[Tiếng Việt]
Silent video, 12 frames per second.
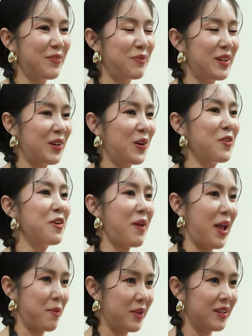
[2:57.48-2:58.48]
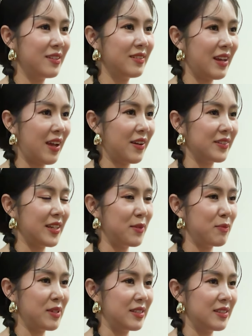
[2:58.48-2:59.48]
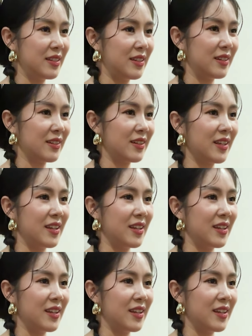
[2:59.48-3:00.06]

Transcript: mình đối với bạn mình như thế nào thì mình à, có thể